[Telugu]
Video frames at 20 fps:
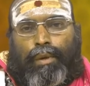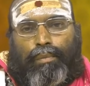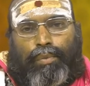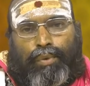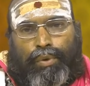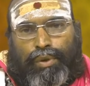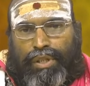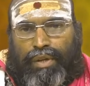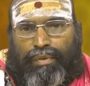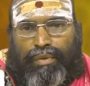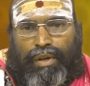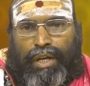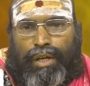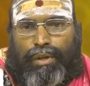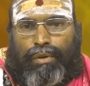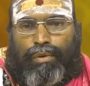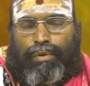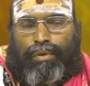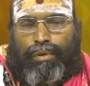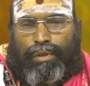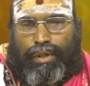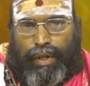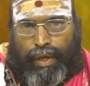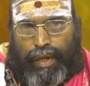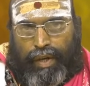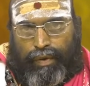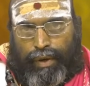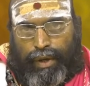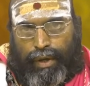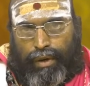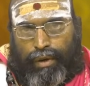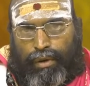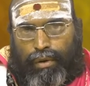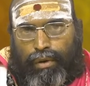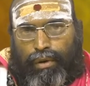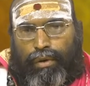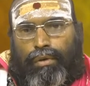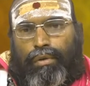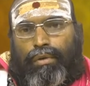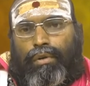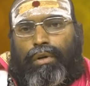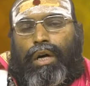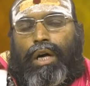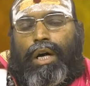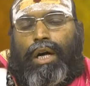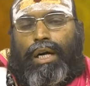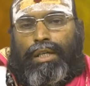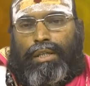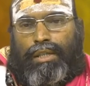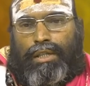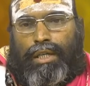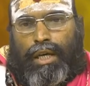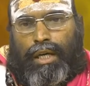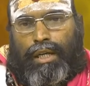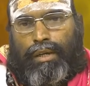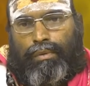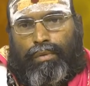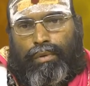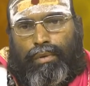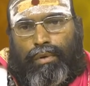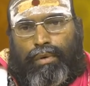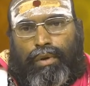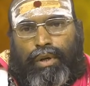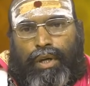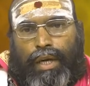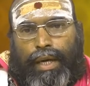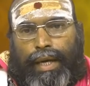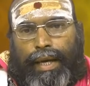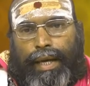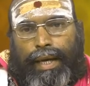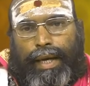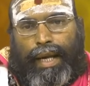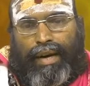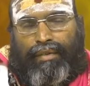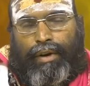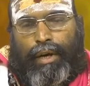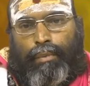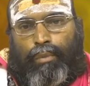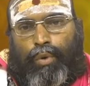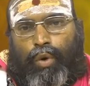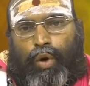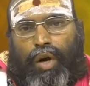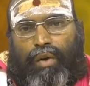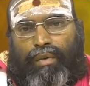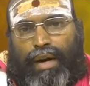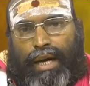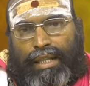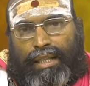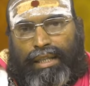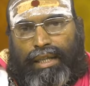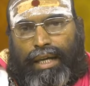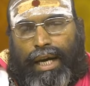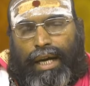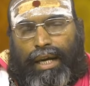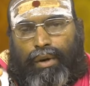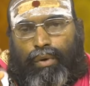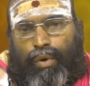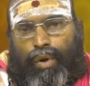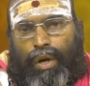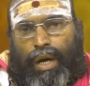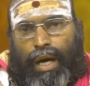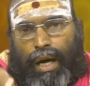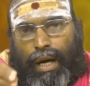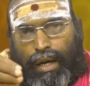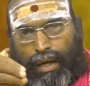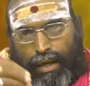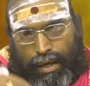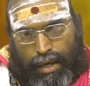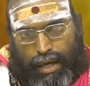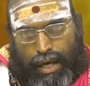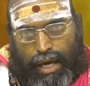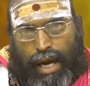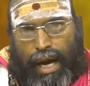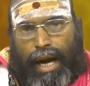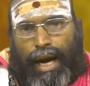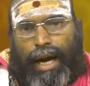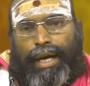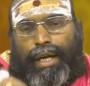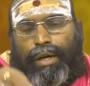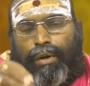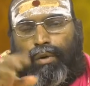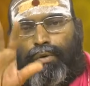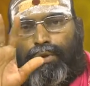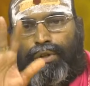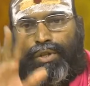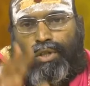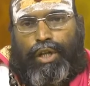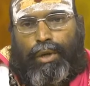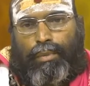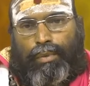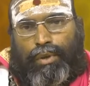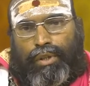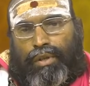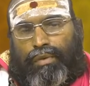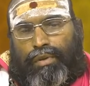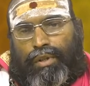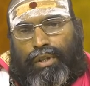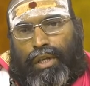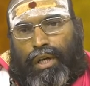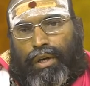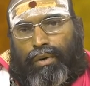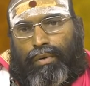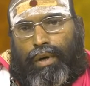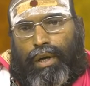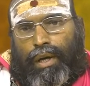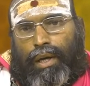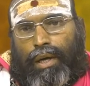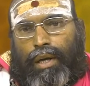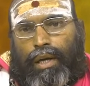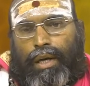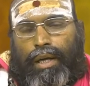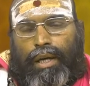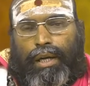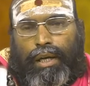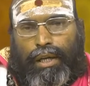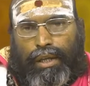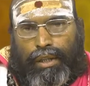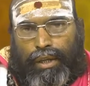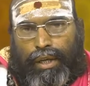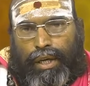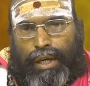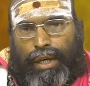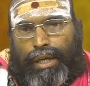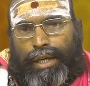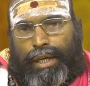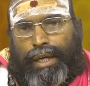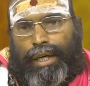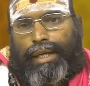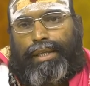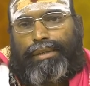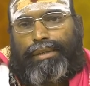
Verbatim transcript: పూర్తివ్వలేదు ఇరవై రెండు అధ్యాయము ఇరవై మూడవ అధ్యాయం కూడా ఆయన గురించే మొత్తం అంతా కూడా ఎందుకంటే